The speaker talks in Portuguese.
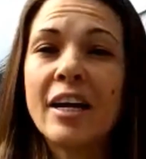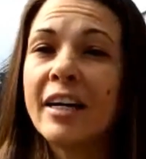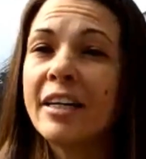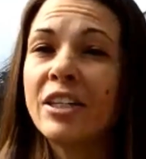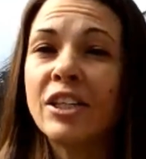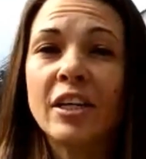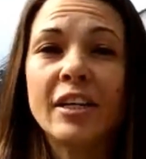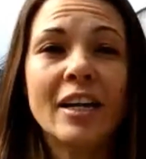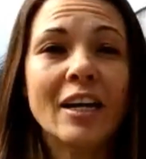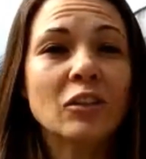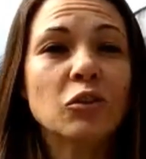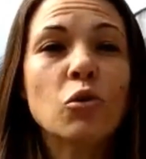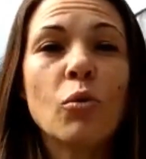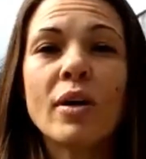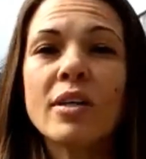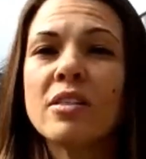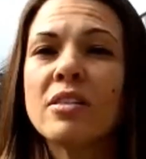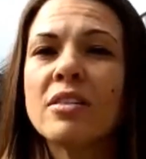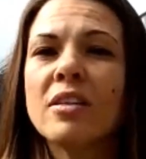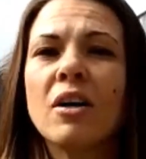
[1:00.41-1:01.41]
de
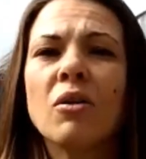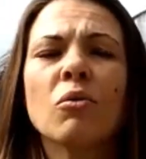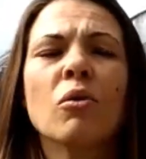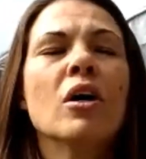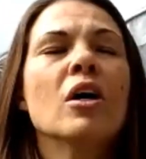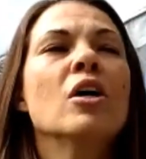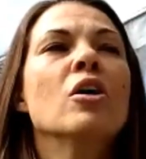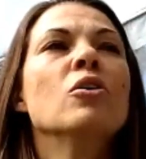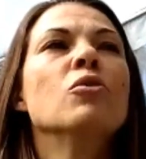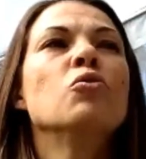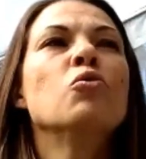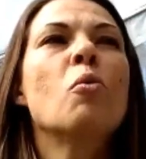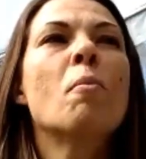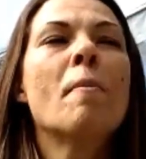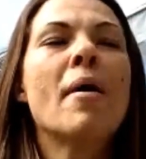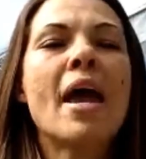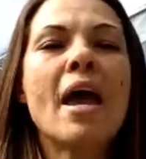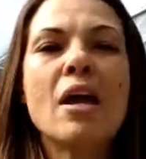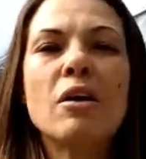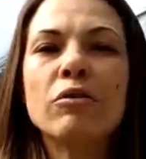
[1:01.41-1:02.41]
graduação no
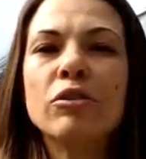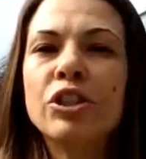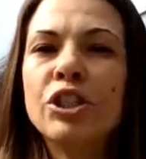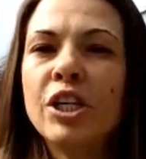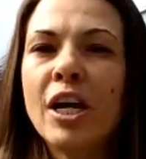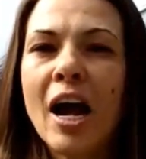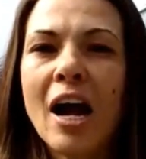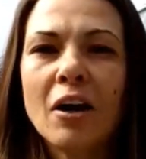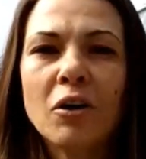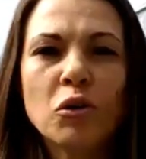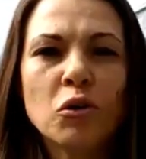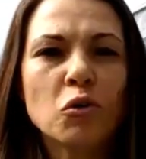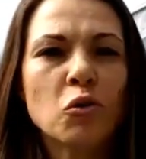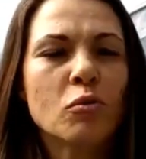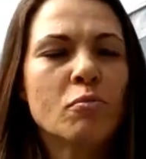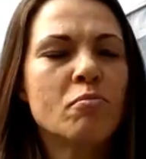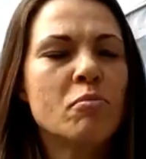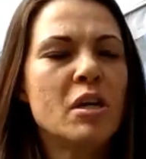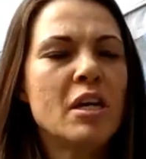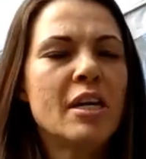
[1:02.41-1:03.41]
meio de
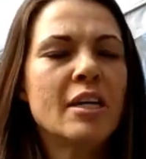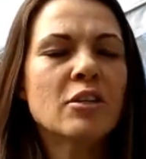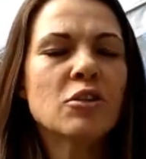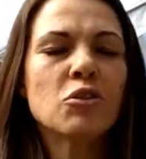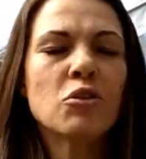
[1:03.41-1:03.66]
agronomia,